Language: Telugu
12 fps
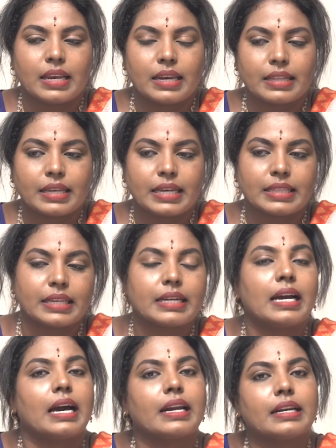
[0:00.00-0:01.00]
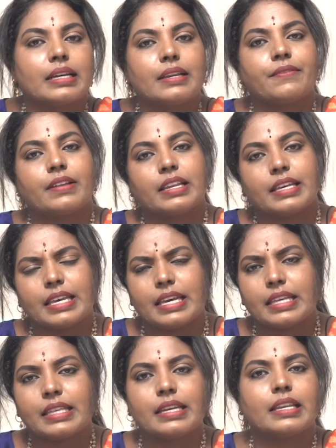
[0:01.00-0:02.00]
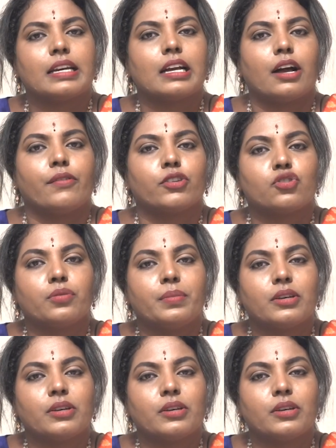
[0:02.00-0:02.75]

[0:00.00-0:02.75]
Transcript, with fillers: లేదా ఇతర కారణాల వల్ల ఏదైనా కావచ్చు